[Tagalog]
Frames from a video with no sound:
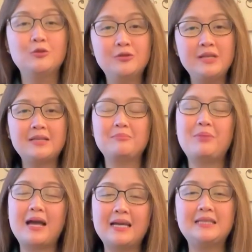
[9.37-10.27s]
Ngunit
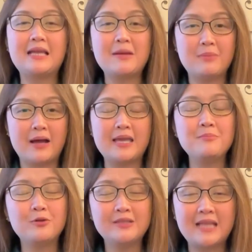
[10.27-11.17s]
bakit nga ba
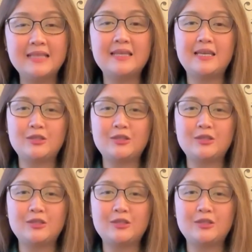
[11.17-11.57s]
importante